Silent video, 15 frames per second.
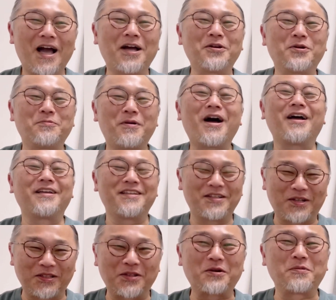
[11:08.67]
あの、まあいい
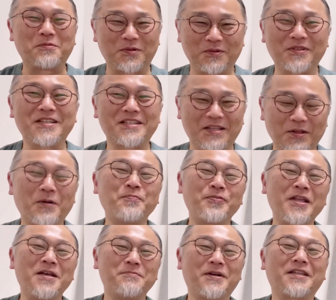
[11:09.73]
かとは思うんですけど。
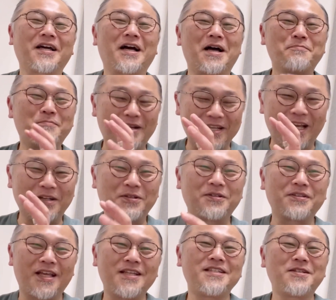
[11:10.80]
まあだからあんまりあの
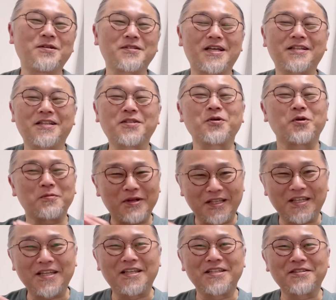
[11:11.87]
ね、自動採点そこまで
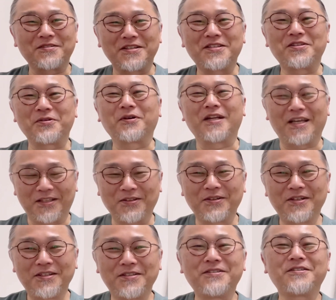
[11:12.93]
気にする必要はないと
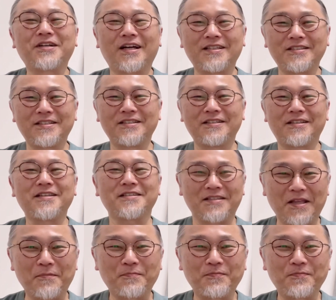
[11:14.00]
いう感じですね。